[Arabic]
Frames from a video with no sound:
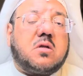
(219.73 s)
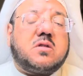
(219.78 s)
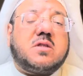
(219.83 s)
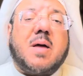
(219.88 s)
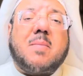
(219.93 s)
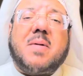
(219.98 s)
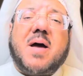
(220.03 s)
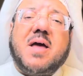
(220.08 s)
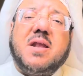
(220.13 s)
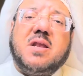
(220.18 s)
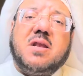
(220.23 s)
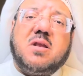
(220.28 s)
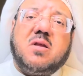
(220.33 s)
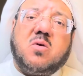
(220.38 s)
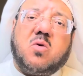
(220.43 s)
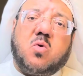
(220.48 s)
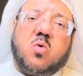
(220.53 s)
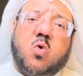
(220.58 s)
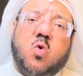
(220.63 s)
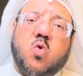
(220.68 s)
طبعا
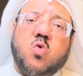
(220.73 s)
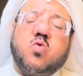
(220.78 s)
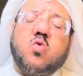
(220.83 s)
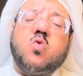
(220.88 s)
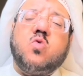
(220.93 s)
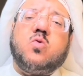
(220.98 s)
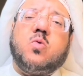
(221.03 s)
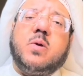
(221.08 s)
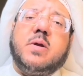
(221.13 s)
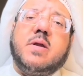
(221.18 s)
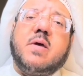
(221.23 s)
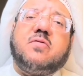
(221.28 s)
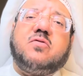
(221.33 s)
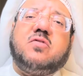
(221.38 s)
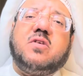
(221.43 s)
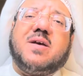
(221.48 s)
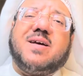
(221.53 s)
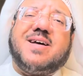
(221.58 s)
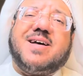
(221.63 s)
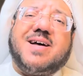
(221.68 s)
حظوظ
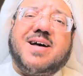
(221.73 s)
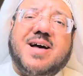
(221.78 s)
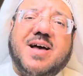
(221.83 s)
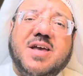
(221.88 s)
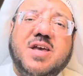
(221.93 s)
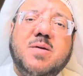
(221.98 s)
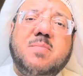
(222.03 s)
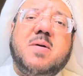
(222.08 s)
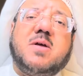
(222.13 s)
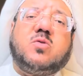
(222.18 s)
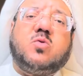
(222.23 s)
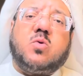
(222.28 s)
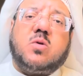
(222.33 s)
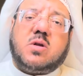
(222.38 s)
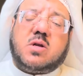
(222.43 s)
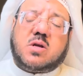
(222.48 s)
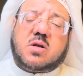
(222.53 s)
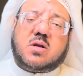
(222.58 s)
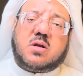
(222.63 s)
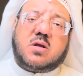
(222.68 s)
النفس
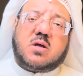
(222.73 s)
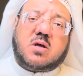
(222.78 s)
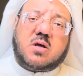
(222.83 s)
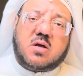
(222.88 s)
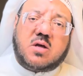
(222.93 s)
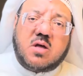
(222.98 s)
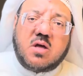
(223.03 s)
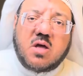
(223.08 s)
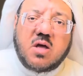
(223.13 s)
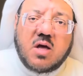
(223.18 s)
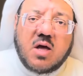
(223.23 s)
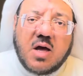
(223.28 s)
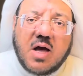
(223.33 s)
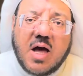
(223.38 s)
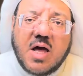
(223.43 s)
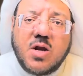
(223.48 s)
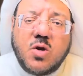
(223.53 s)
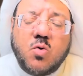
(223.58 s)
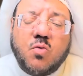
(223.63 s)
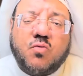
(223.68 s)
غائبة
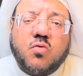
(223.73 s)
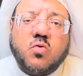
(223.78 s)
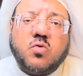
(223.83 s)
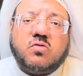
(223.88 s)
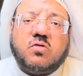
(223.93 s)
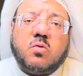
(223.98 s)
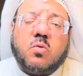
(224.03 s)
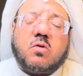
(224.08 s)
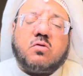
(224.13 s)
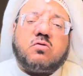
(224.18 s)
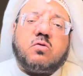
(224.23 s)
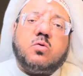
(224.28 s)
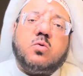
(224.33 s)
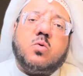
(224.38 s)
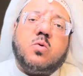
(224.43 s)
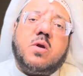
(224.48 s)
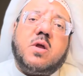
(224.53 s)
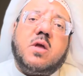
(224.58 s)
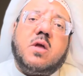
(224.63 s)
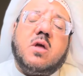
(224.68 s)
عن نفوس
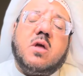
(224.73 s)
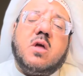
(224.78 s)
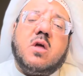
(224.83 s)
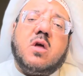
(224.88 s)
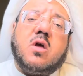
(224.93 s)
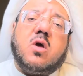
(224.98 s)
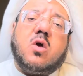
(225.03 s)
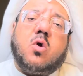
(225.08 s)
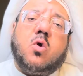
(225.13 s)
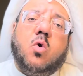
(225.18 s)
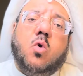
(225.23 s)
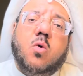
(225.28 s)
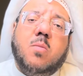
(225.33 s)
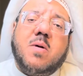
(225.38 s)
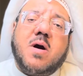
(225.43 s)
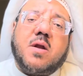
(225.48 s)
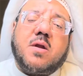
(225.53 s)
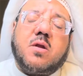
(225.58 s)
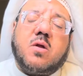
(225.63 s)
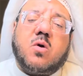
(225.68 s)
وصدور
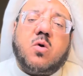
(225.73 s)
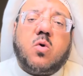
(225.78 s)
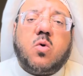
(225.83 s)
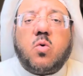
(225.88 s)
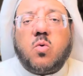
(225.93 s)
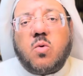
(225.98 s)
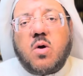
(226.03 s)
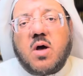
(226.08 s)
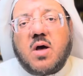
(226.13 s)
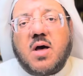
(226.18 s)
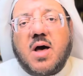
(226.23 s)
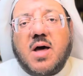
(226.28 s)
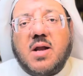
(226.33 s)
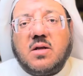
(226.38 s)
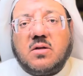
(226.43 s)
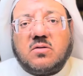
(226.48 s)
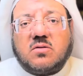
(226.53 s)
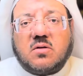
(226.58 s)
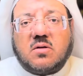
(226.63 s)
عمر وخالد